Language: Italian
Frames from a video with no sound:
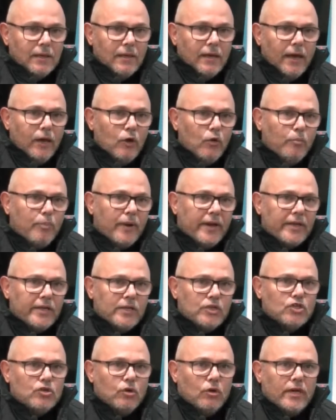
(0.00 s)
È un
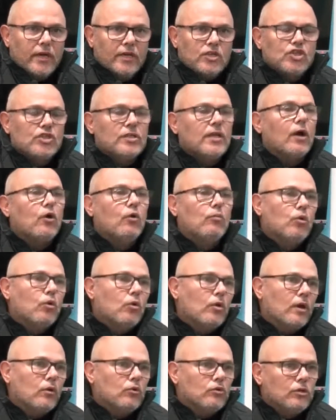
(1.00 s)
pareggio che ci dà
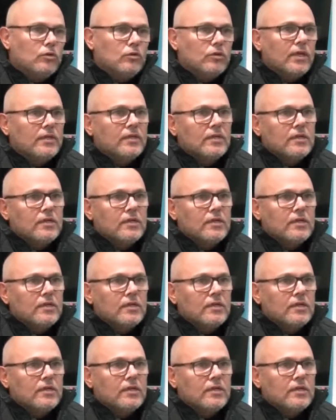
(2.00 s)
comunque una continuità di